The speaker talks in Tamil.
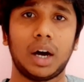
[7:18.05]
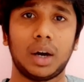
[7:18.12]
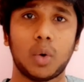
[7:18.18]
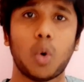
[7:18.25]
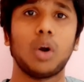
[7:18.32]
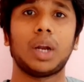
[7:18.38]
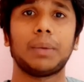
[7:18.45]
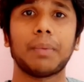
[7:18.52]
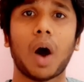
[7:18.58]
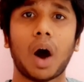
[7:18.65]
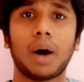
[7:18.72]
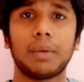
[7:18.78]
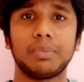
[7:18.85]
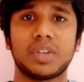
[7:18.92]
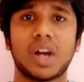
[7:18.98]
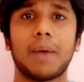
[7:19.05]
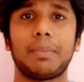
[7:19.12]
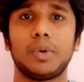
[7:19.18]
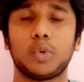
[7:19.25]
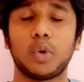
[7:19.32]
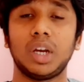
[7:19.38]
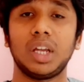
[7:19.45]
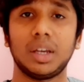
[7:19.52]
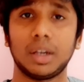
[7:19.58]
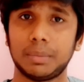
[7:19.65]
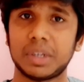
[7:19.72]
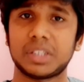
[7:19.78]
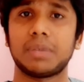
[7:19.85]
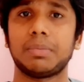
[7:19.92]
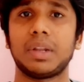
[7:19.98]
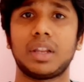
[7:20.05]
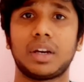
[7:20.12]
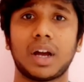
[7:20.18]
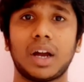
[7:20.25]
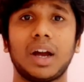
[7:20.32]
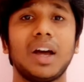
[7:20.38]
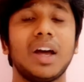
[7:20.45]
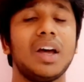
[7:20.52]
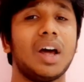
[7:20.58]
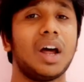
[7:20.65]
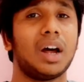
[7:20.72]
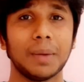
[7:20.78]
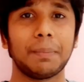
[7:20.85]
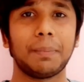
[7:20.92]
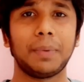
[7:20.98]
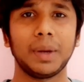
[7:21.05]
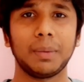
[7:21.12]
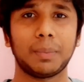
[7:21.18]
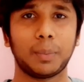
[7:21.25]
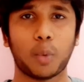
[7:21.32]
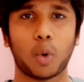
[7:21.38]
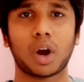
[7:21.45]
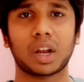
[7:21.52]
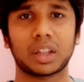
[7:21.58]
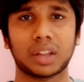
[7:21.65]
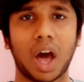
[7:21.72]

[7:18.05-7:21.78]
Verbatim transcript: ஹோல்ட் அப் ஆர்ம்ஸ் அப்படின்னு சொல்லி மென்ஷன் பண்ணியிருக்காங்க எப்படி போராட்டத்தை